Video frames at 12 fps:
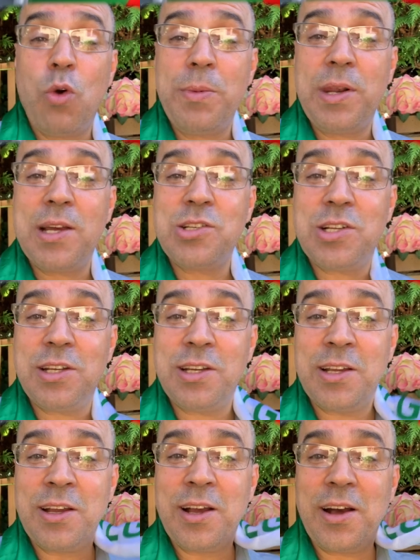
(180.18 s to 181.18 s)
ومن أجل
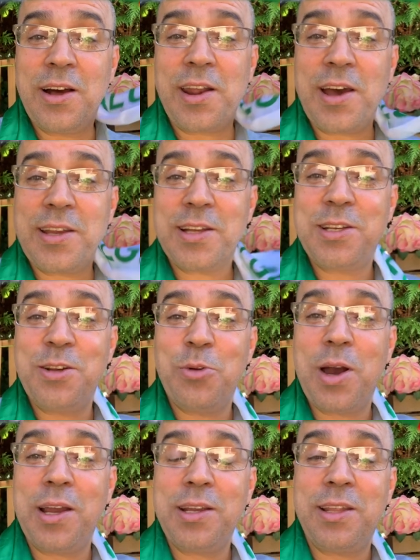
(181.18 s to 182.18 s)
راية
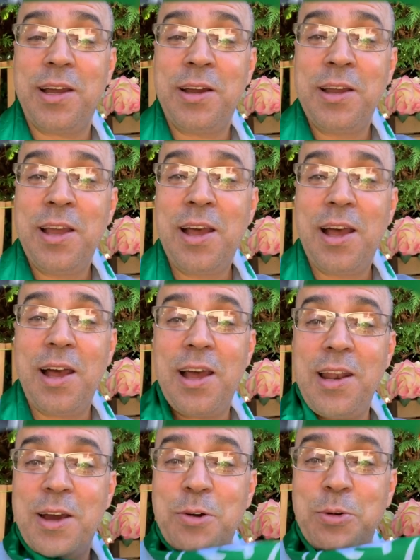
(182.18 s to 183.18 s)
واحدة ألا